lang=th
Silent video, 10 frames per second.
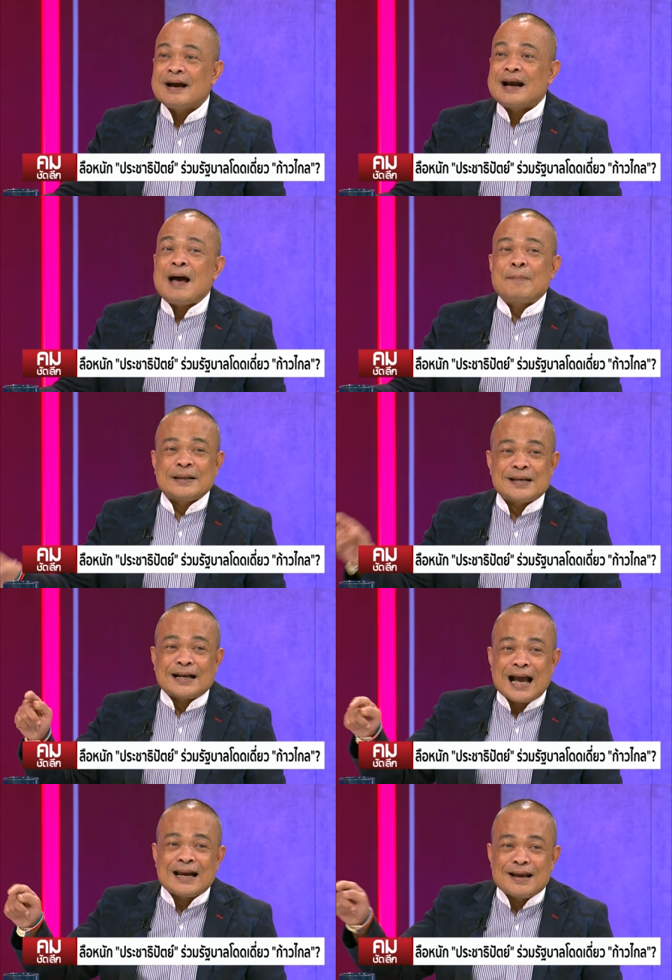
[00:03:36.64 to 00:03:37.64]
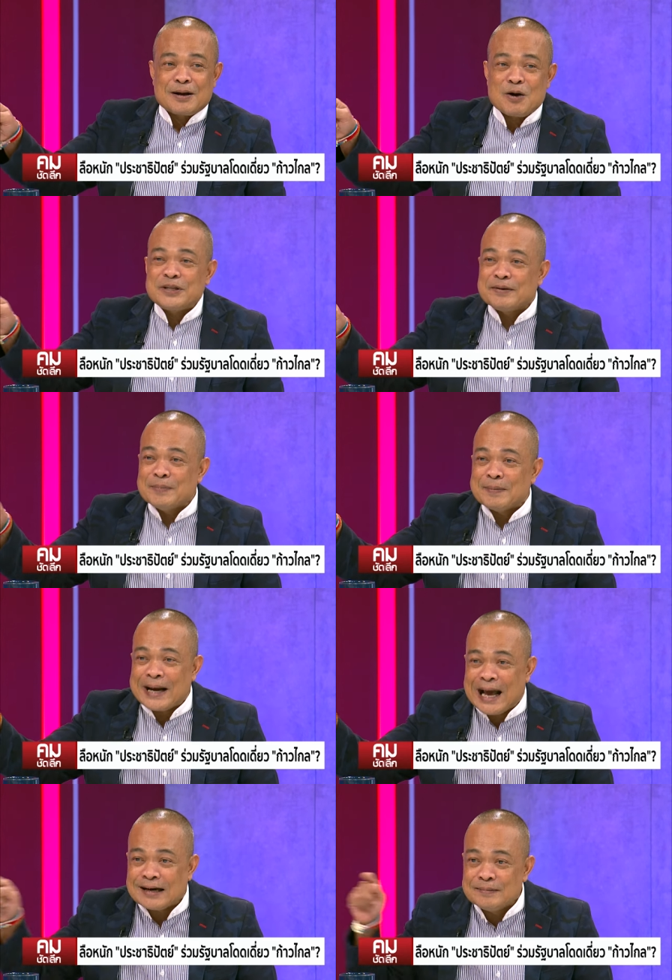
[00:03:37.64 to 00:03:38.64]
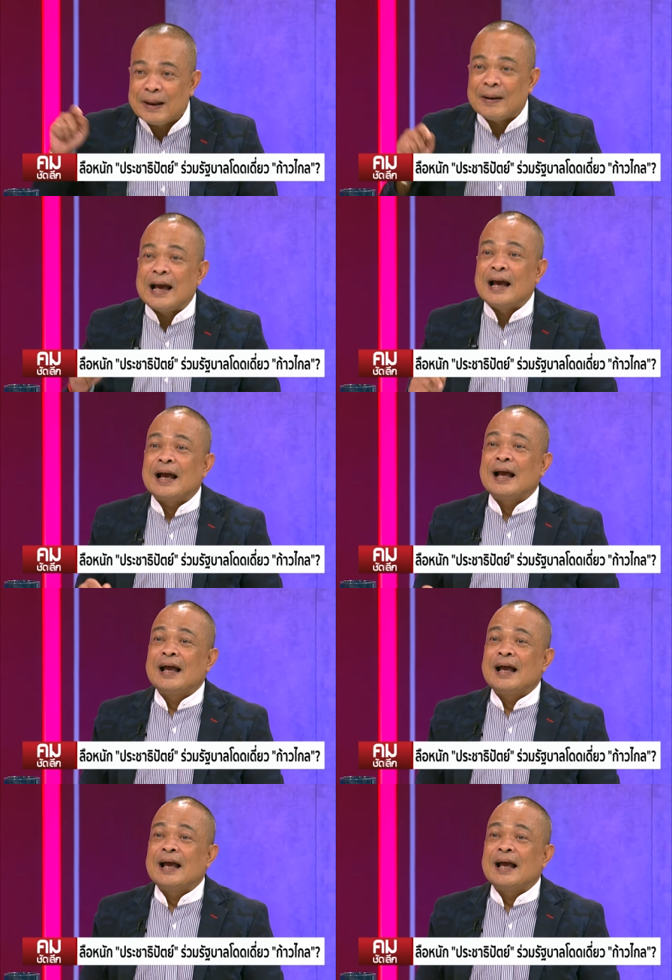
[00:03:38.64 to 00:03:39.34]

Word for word: และกล้าไปจัดการไอ้เขาที่มีปัญหาหรือเปล่าล่ะ